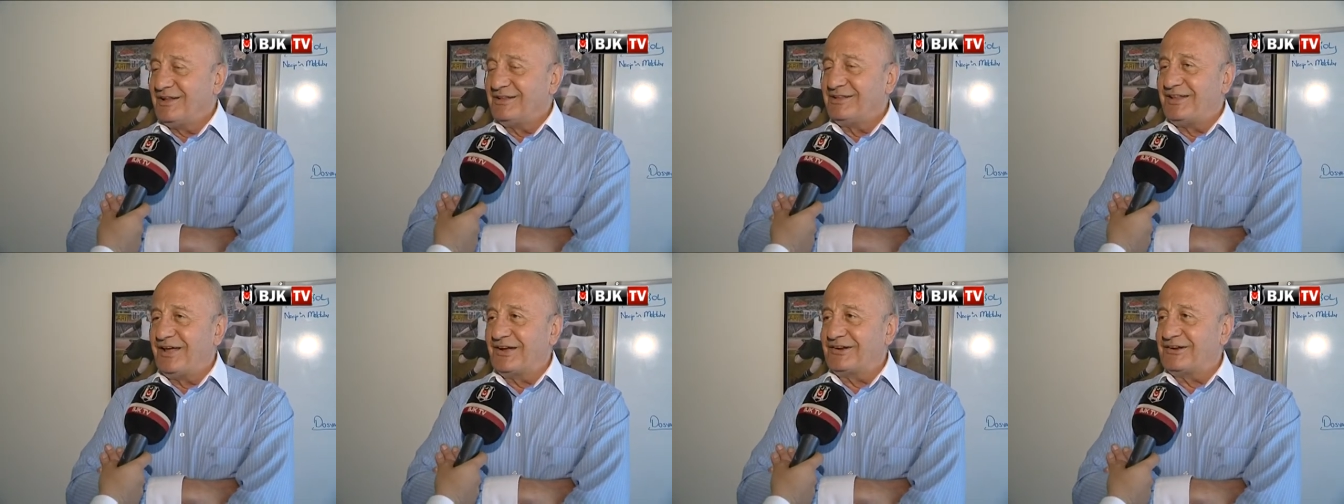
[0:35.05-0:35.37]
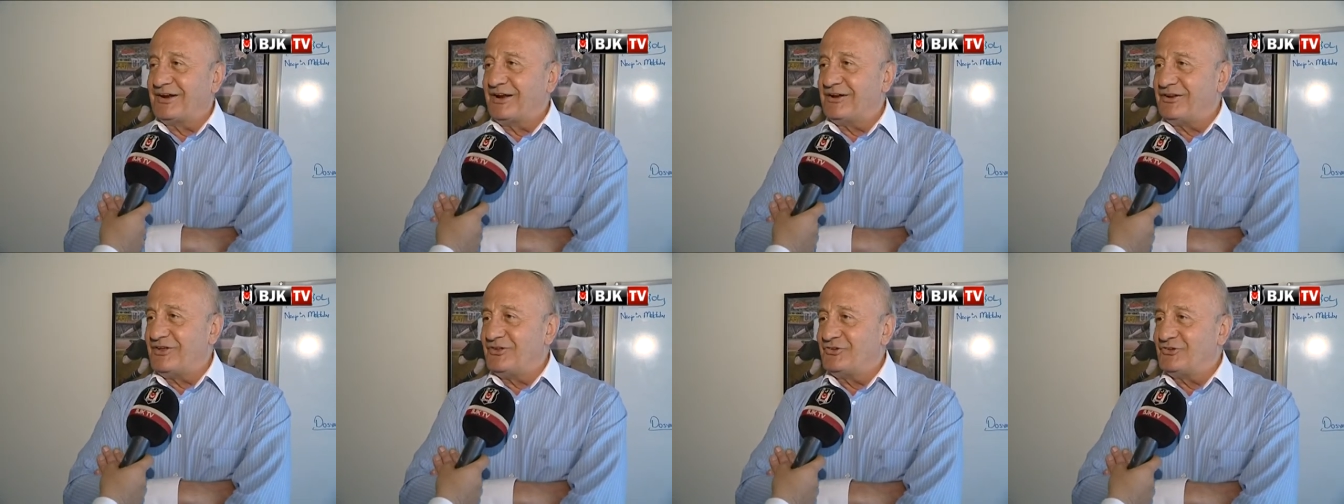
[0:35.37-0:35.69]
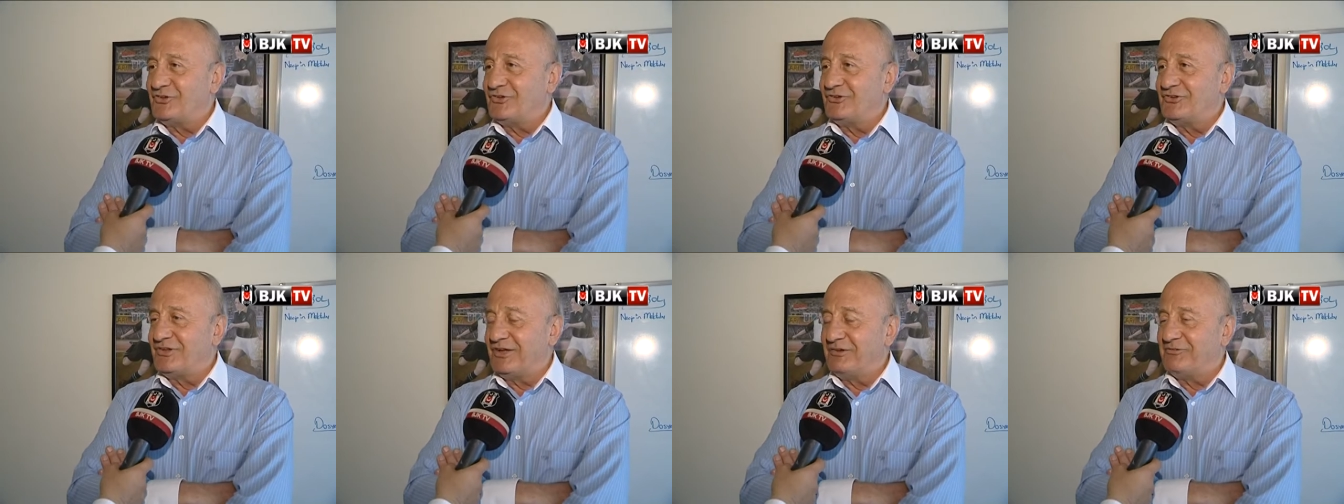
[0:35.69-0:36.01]
Tekrar
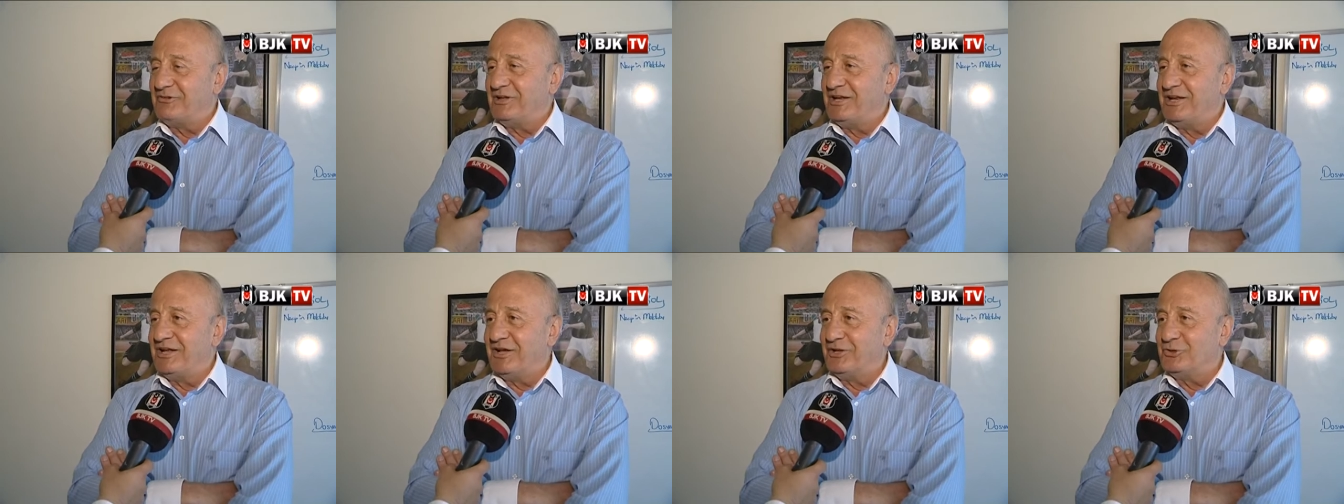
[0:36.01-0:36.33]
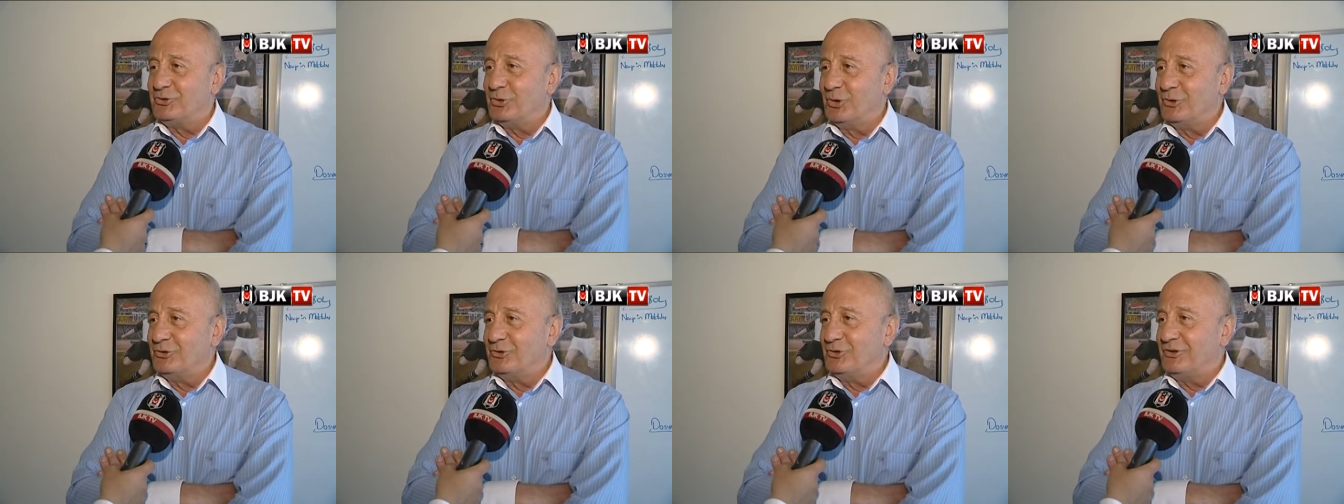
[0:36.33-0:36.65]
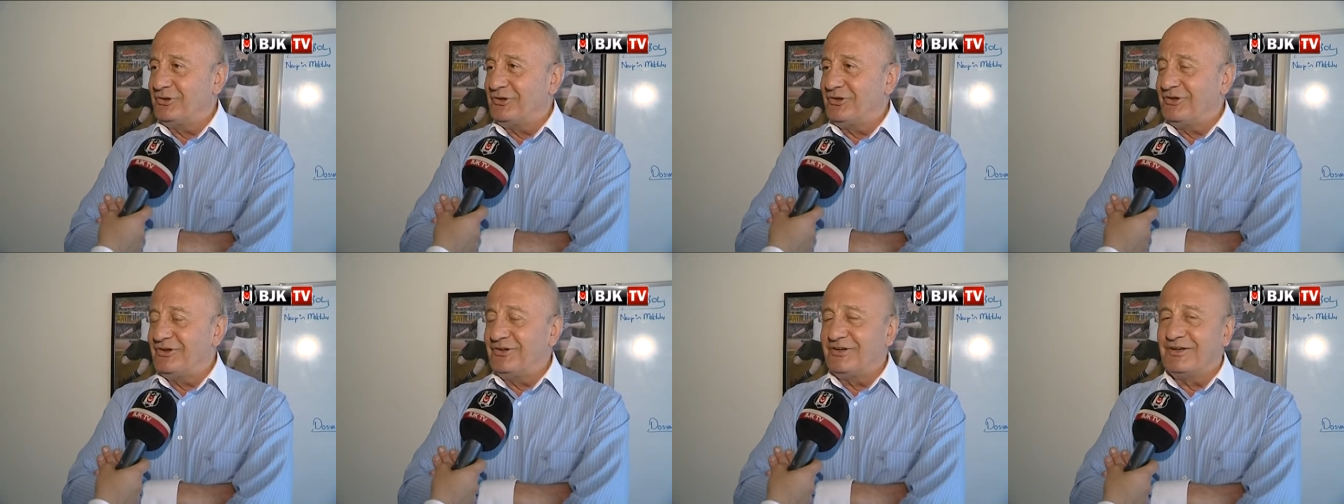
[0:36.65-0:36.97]
eski sevgiliye
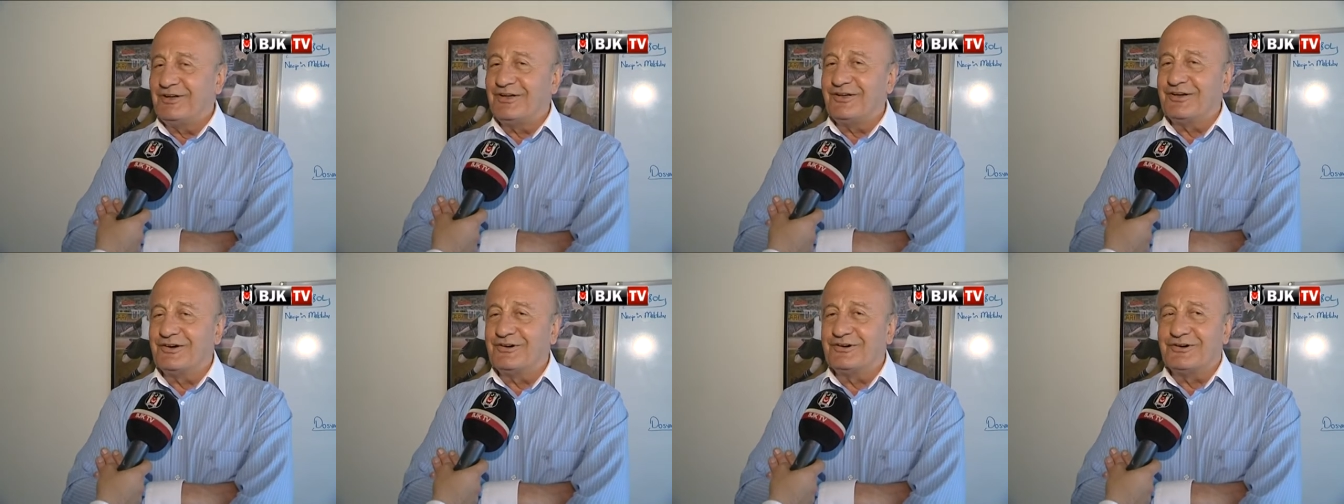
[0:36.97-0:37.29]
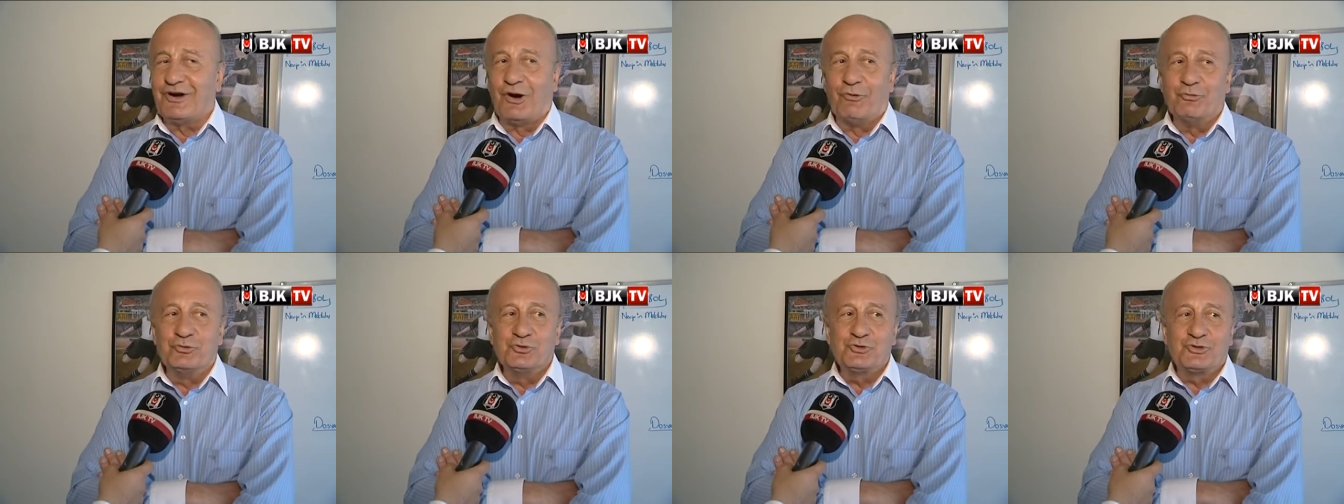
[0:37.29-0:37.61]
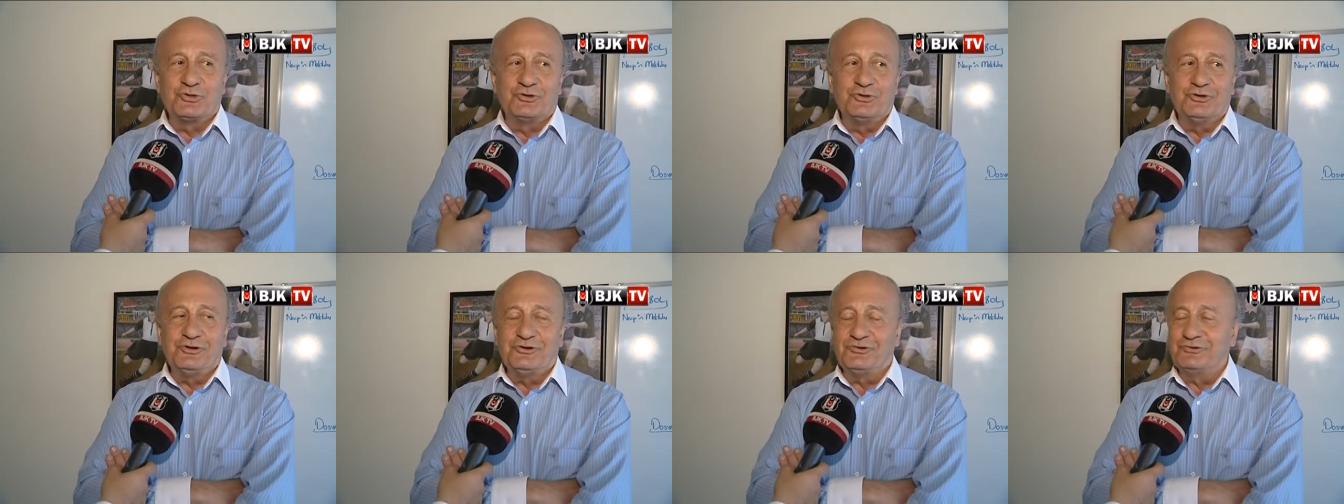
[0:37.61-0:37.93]
döndük,
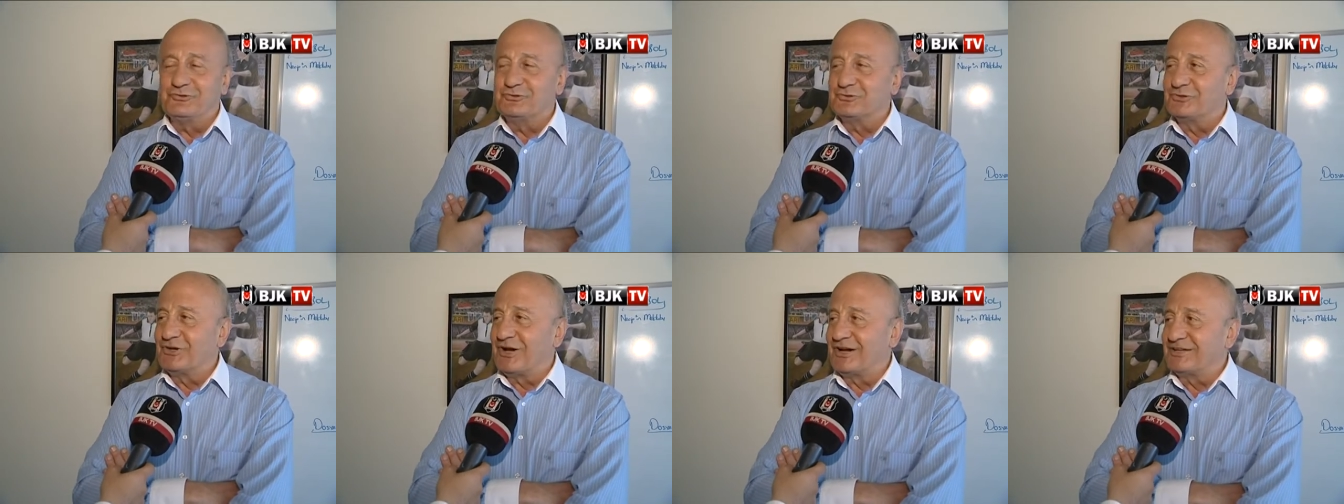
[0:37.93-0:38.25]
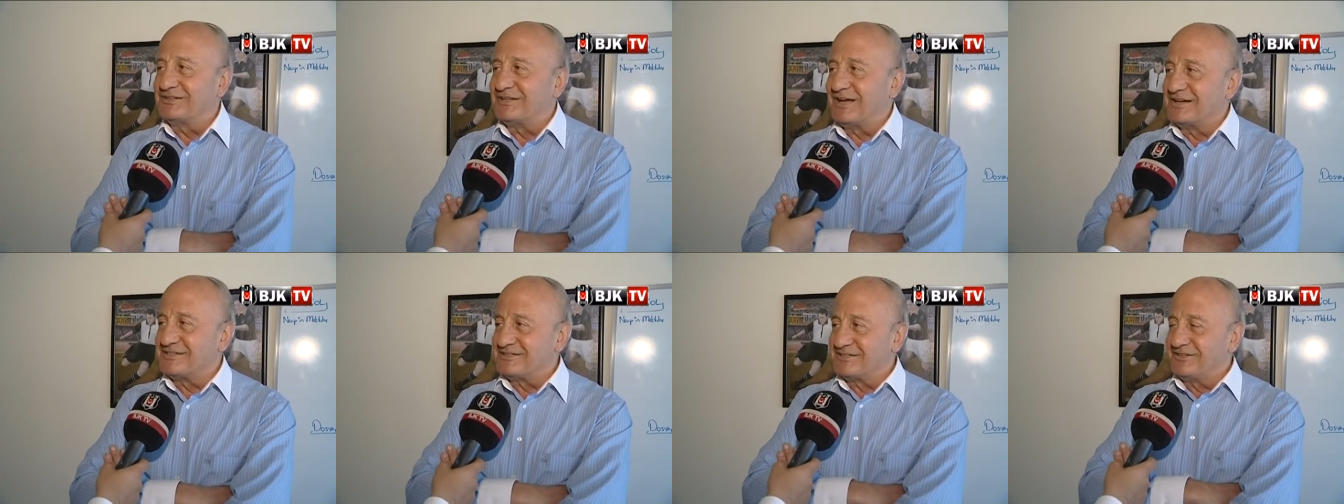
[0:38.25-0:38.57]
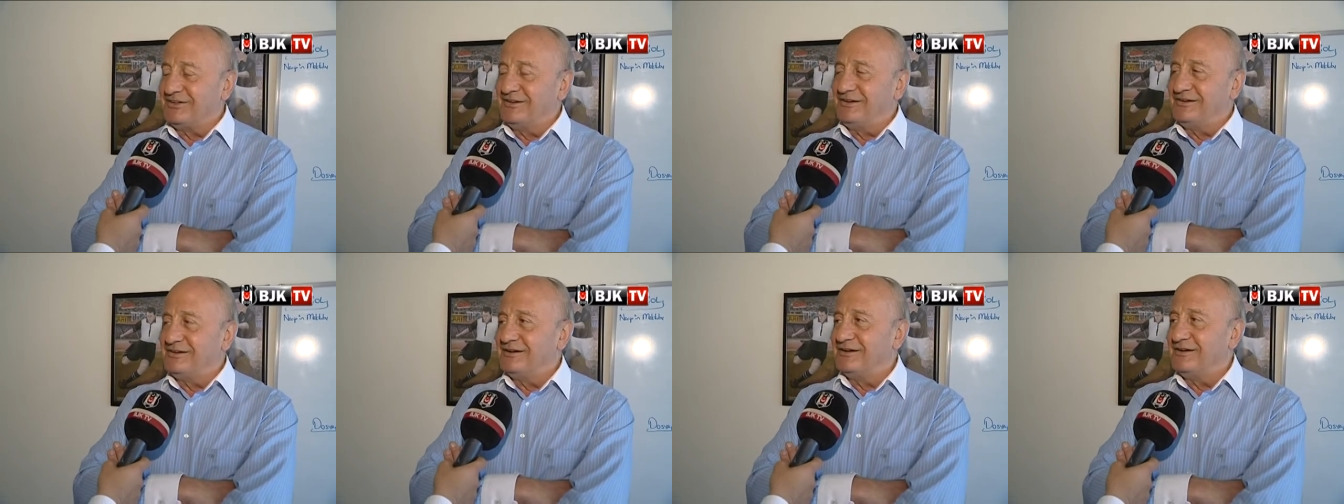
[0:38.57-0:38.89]
kavuştuk,
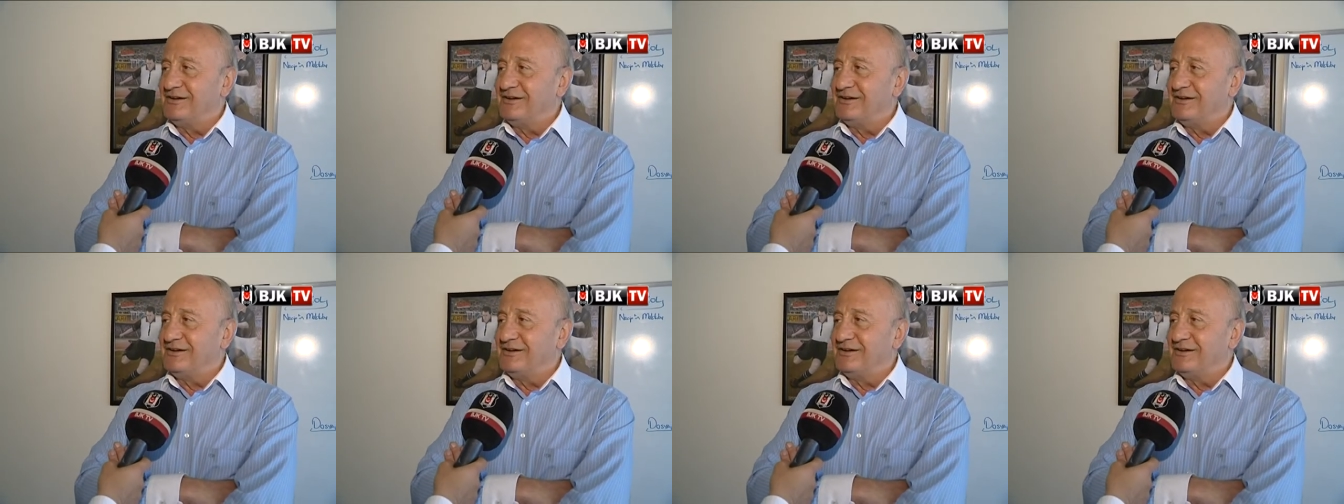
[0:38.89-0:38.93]
kucaklaştık.